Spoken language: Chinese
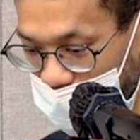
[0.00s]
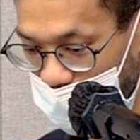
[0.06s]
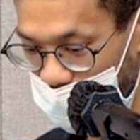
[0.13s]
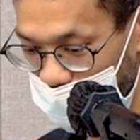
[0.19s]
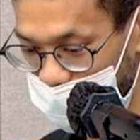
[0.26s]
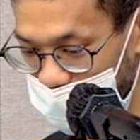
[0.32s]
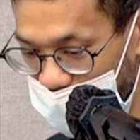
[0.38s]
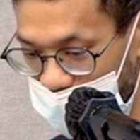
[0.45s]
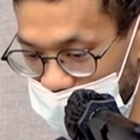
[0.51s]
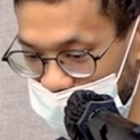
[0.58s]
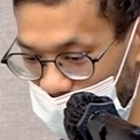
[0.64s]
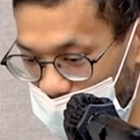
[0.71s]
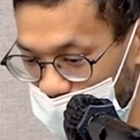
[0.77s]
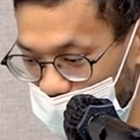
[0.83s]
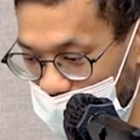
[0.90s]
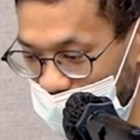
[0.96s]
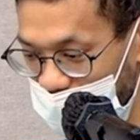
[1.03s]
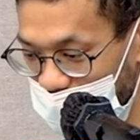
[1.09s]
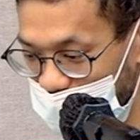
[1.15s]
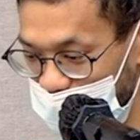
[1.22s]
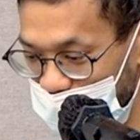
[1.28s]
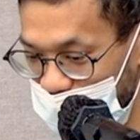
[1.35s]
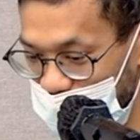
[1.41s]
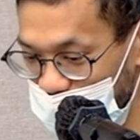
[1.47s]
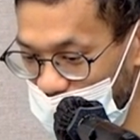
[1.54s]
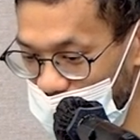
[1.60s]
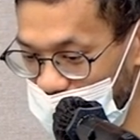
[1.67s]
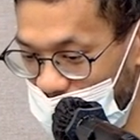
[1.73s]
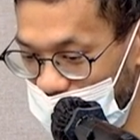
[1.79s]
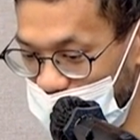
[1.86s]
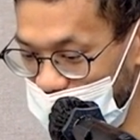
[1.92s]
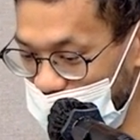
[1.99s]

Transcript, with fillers: 好，那假如嗯对 Callin 有